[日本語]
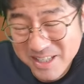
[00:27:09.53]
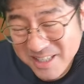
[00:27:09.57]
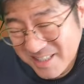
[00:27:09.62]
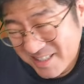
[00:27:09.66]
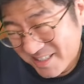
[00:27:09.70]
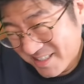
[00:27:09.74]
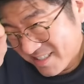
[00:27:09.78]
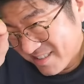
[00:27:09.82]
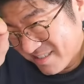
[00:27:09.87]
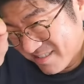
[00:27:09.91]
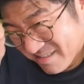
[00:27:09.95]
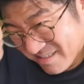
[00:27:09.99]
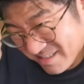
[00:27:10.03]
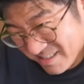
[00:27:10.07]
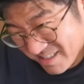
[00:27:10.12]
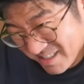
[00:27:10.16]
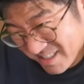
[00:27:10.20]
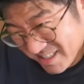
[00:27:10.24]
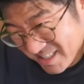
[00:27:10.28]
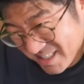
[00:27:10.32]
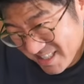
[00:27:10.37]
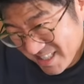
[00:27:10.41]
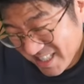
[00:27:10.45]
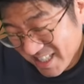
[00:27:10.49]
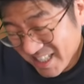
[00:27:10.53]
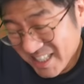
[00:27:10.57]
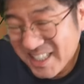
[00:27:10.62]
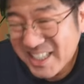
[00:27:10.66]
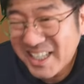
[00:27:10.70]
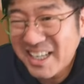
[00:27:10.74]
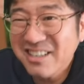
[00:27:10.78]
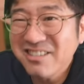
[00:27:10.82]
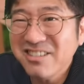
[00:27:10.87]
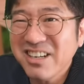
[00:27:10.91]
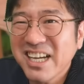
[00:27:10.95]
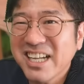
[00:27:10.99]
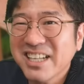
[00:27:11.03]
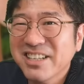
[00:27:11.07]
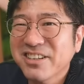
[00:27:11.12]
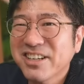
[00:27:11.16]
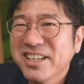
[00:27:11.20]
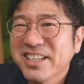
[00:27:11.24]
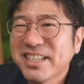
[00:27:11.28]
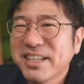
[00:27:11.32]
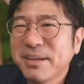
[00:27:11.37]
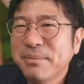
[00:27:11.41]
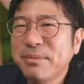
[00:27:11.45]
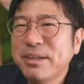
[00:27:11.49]
ですね、描いてあるわと
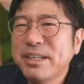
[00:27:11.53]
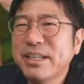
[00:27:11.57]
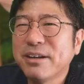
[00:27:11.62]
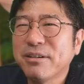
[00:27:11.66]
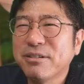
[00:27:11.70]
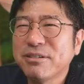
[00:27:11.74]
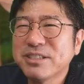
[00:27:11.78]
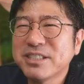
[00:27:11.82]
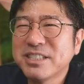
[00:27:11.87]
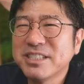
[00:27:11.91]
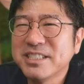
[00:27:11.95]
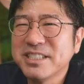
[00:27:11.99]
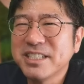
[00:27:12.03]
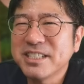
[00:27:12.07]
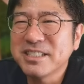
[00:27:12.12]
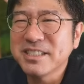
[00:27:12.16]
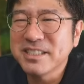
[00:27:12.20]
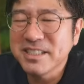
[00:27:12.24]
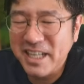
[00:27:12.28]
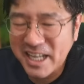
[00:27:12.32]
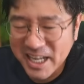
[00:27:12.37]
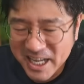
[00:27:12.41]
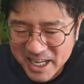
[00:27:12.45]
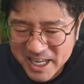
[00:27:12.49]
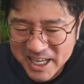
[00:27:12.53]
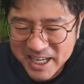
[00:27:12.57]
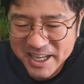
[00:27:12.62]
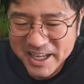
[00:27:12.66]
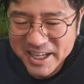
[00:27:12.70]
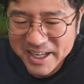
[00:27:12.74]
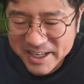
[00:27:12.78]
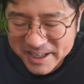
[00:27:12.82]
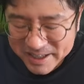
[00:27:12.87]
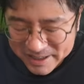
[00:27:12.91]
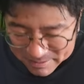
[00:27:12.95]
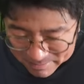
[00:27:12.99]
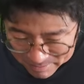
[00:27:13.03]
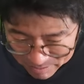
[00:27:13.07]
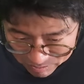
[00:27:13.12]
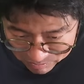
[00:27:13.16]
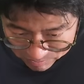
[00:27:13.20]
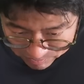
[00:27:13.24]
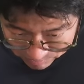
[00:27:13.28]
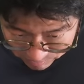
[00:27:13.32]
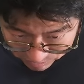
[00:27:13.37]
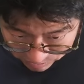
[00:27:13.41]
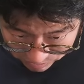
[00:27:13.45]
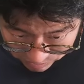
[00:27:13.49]
かって見てほしいんですね。まあ、
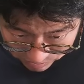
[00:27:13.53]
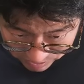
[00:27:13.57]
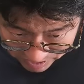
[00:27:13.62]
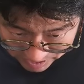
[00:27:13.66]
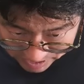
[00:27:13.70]
本物